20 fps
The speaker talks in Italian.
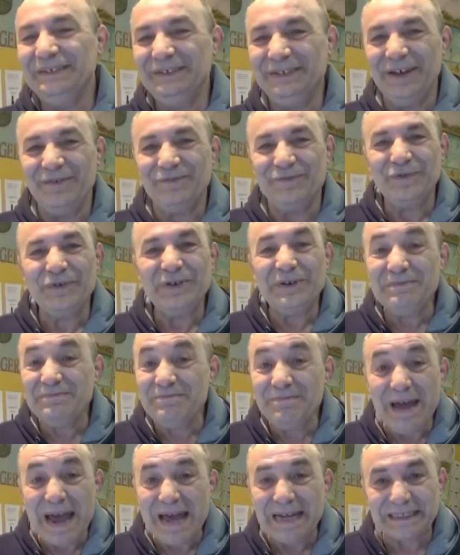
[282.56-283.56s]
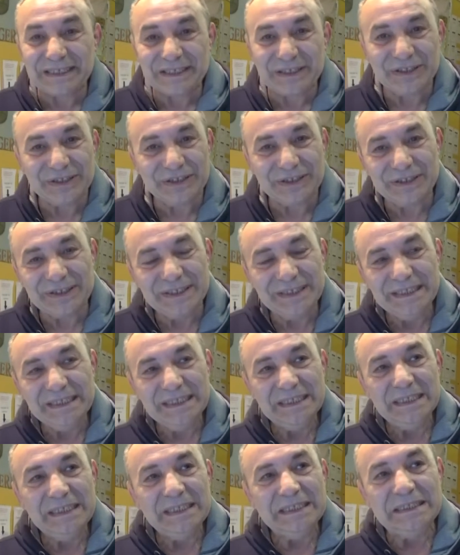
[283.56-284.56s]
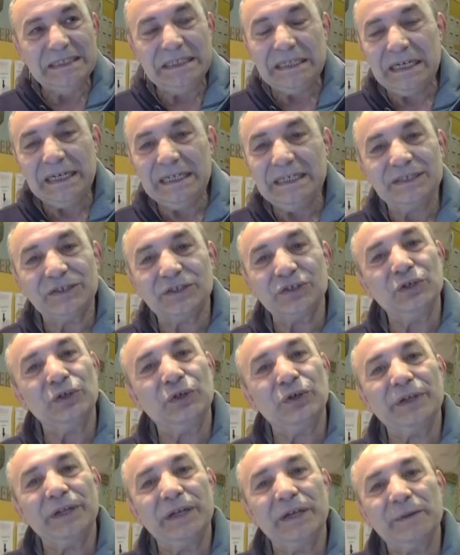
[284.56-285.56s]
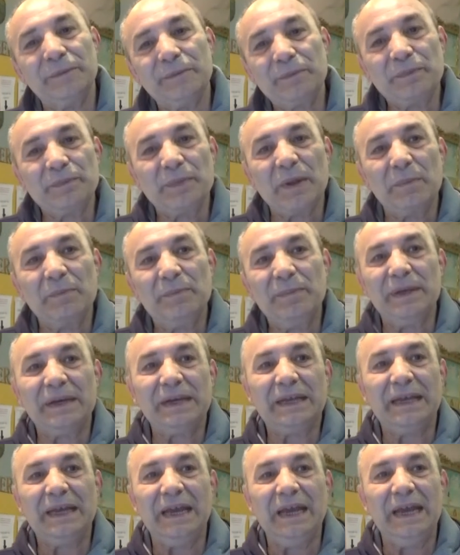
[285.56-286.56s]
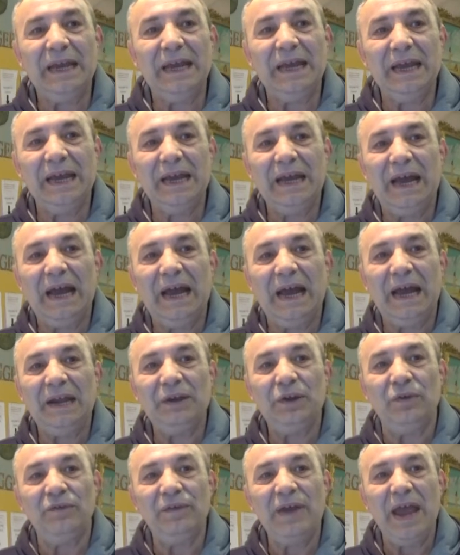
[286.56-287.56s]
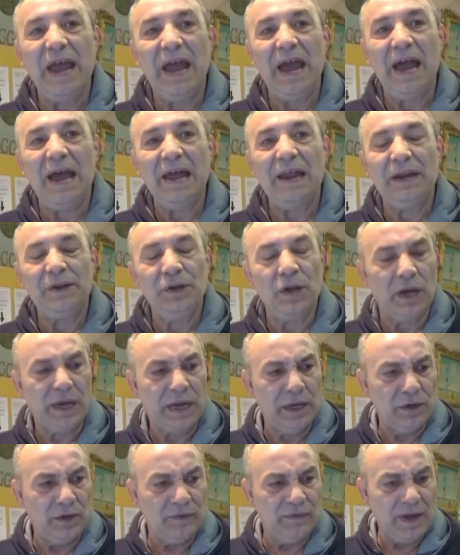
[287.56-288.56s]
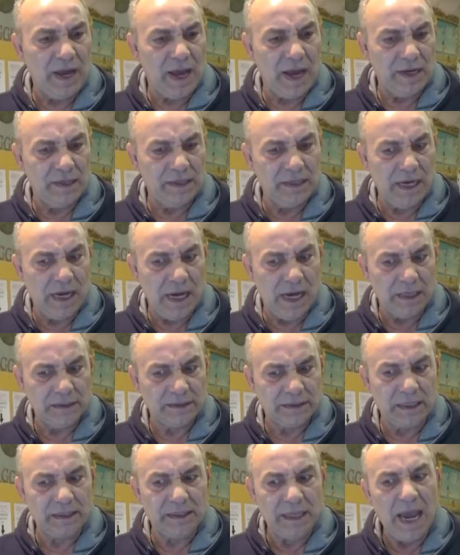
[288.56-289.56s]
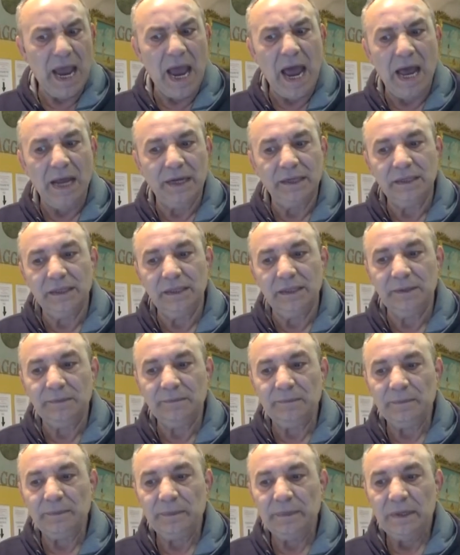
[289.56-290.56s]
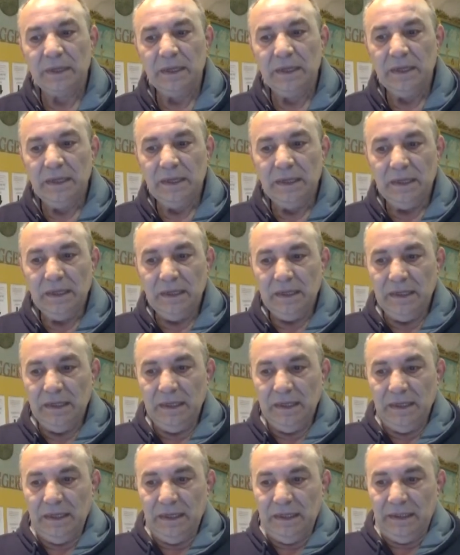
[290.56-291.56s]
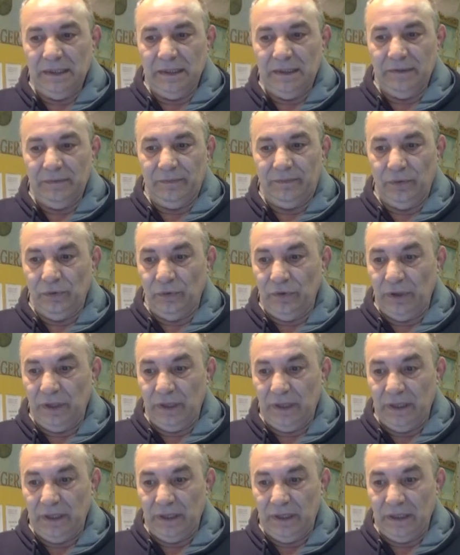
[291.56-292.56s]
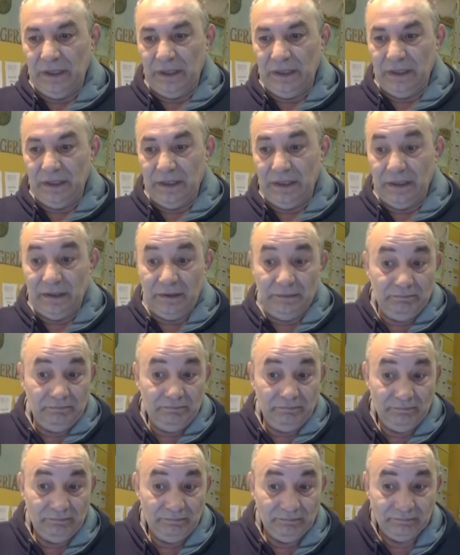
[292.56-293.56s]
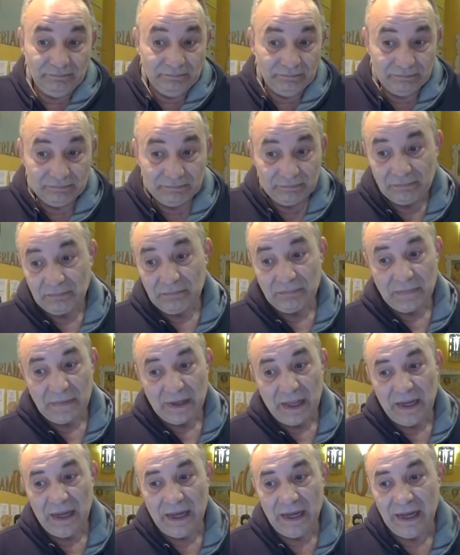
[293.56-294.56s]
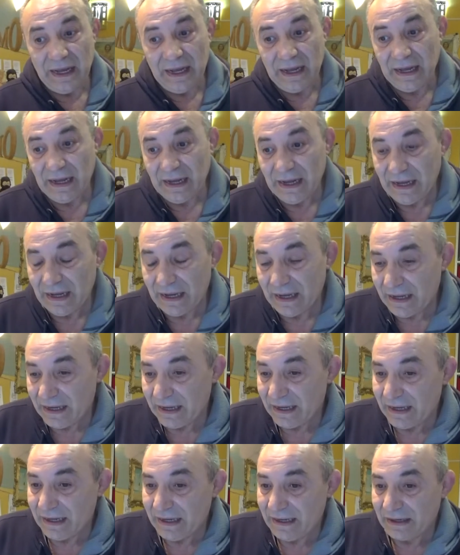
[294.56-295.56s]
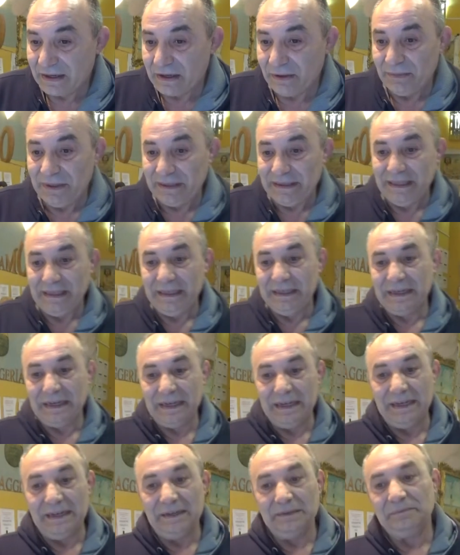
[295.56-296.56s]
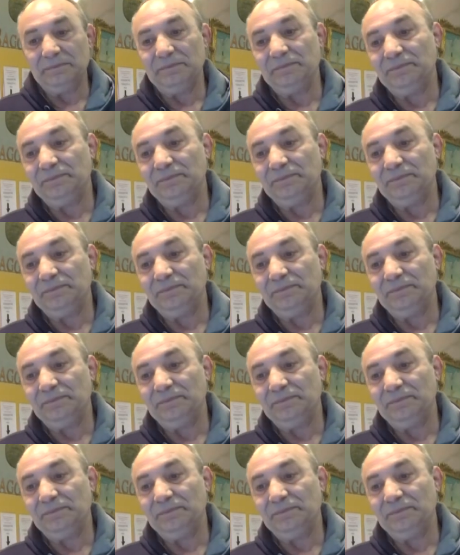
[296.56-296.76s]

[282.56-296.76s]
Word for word: la full immersion di religione, perché a nove anni, no che a nove anni, a sette anni fui, a, ah, come dire,